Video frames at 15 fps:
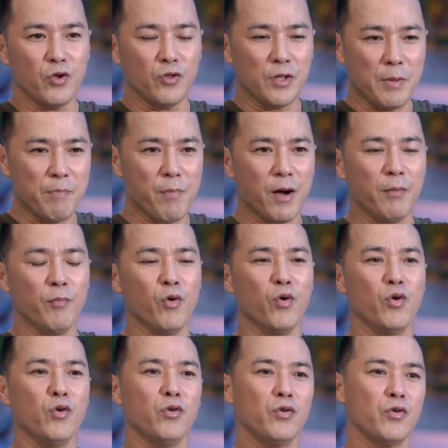yung timbang
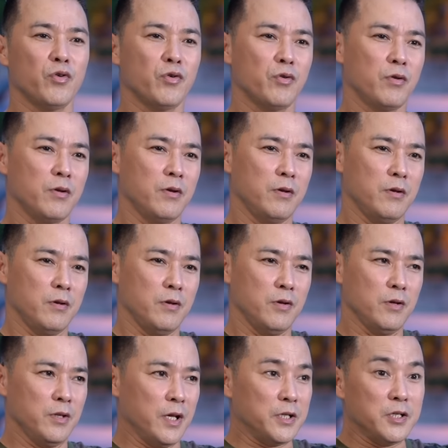mo,
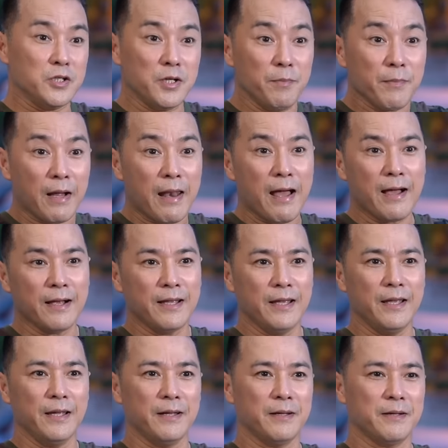nag-gym ka lagi,